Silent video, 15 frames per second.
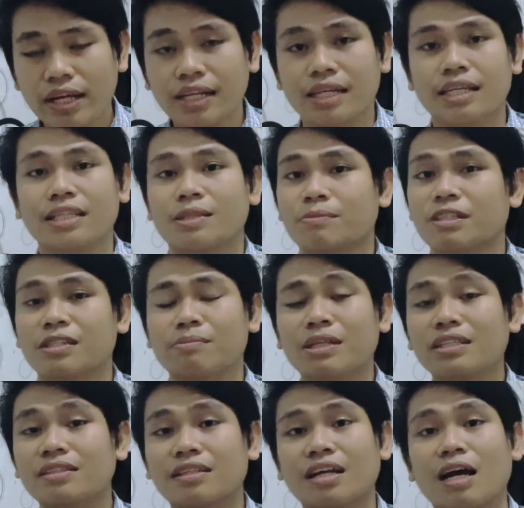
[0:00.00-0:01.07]
ini
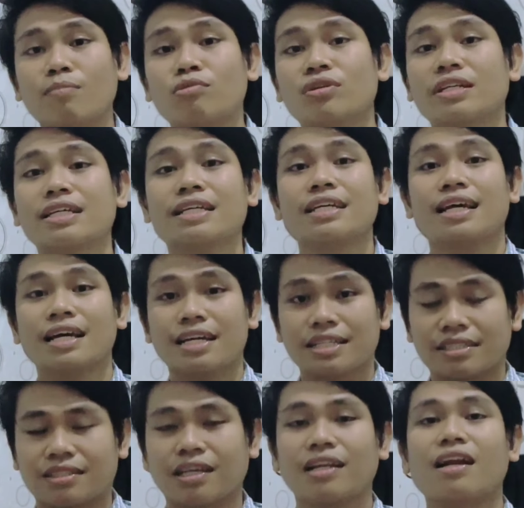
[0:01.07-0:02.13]
teman-teman yang tergabung di
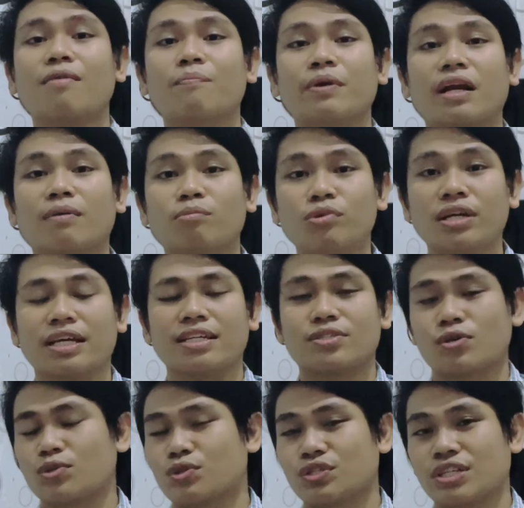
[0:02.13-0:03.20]
channel Viral Bugis
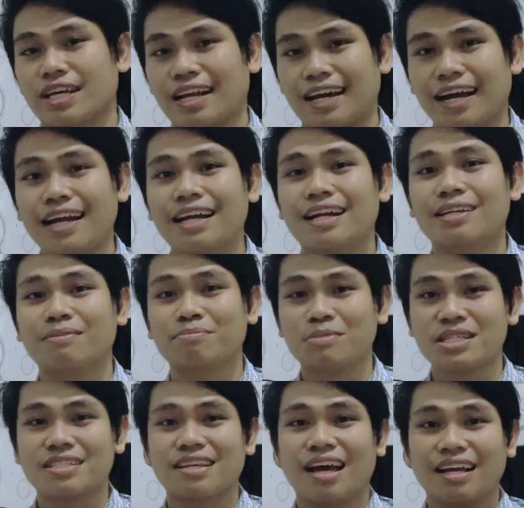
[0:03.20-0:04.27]
khususnya langganan
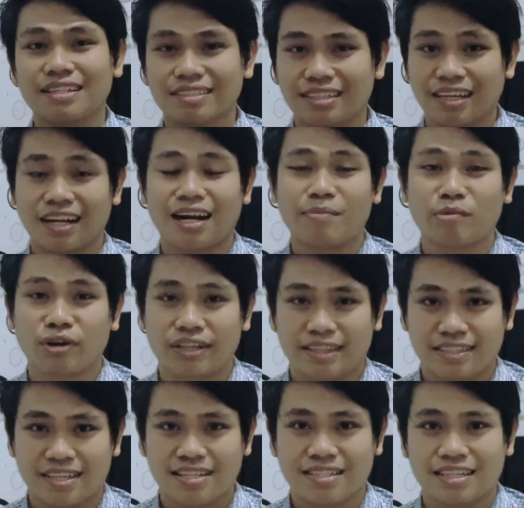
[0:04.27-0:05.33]
bisa segera
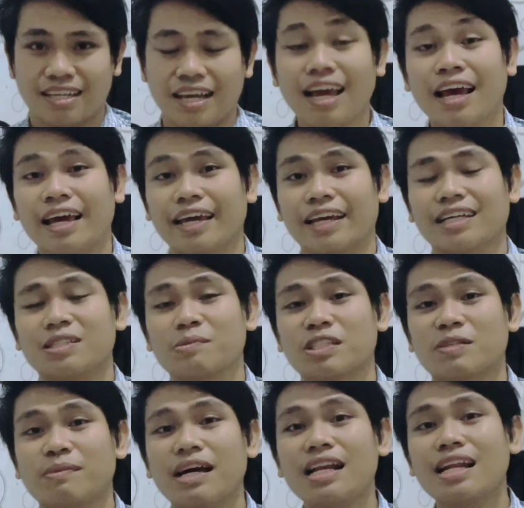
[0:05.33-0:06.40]
monetisasi. Ingat
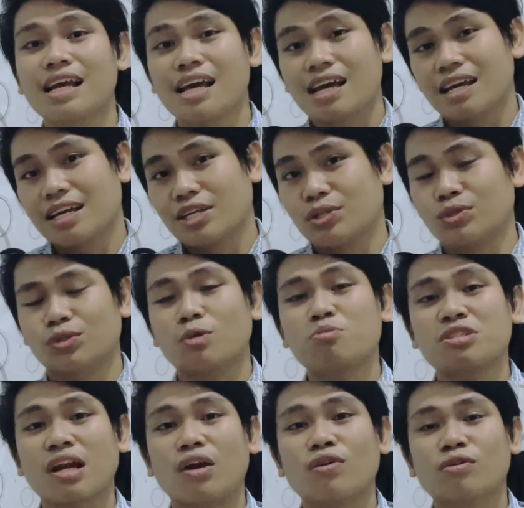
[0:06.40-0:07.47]
teman-teman, YouTube
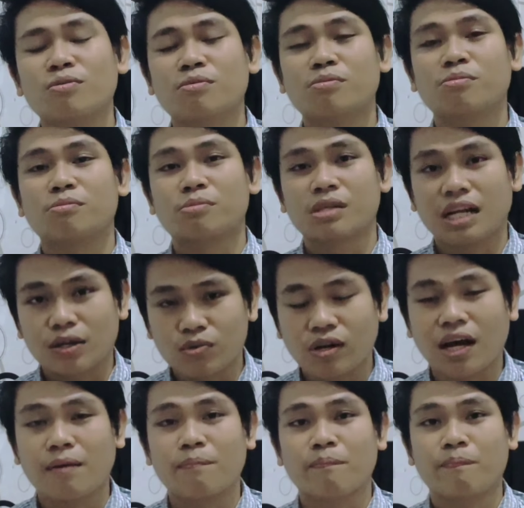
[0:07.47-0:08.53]
selalu
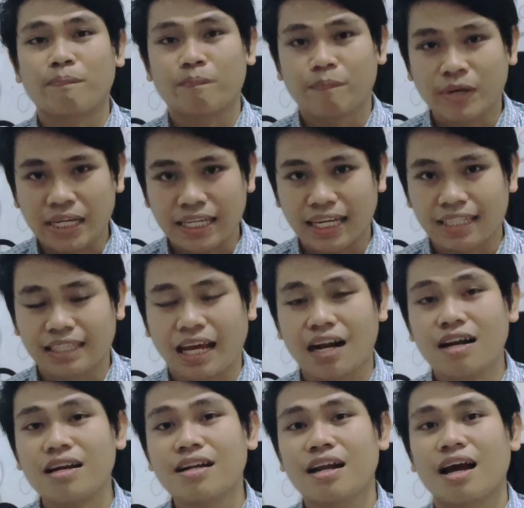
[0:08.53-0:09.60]
melakukan
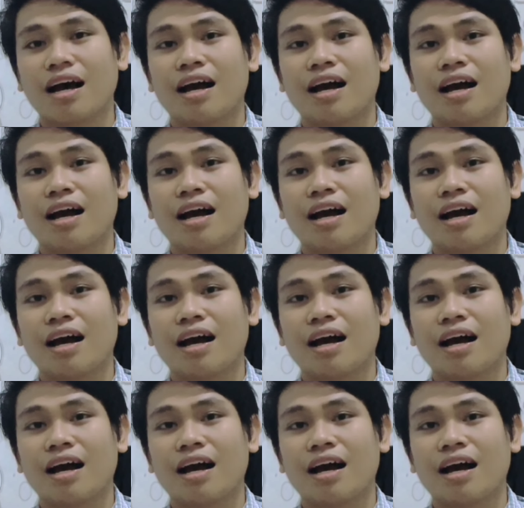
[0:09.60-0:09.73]
peningkatan,